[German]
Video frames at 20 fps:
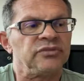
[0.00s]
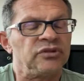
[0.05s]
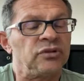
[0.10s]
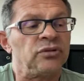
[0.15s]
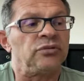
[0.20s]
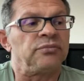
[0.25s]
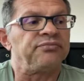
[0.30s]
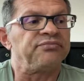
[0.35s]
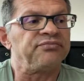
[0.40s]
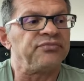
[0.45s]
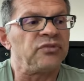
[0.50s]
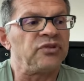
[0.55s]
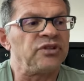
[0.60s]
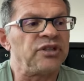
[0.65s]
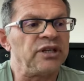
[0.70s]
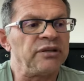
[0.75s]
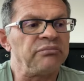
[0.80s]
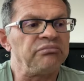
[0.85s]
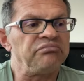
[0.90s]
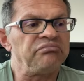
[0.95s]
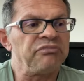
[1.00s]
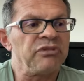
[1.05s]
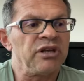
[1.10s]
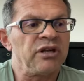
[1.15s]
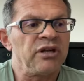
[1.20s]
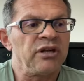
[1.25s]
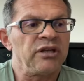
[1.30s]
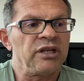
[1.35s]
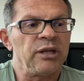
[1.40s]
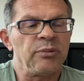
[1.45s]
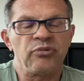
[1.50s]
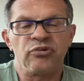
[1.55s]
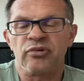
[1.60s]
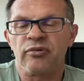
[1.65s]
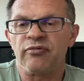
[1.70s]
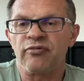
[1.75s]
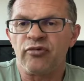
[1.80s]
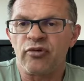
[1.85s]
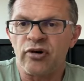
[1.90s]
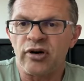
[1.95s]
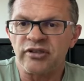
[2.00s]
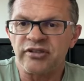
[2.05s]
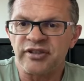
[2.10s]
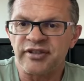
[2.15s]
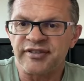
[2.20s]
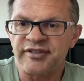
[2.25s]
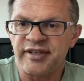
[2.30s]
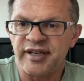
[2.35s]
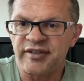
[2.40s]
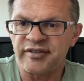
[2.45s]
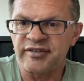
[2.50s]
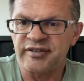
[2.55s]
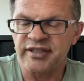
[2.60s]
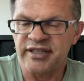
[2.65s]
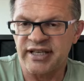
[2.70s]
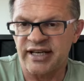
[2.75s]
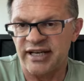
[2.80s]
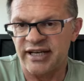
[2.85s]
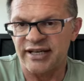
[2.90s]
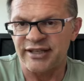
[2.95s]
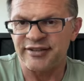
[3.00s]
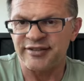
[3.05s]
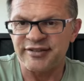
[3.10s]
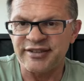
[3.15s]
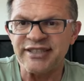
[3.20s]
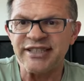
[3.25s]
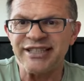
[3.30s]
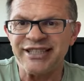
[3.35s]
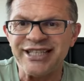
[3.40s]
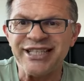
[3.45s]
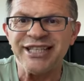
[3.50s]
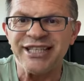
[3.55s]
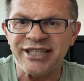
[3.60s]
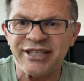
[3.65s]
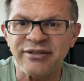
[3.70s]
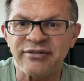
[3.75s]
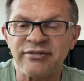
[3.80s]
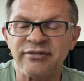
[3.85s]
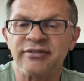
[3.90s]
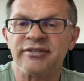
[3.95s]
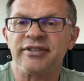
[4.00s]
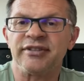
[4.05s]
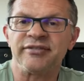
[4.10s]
So, und dann gibt es so ein Wort, das heißt Casein,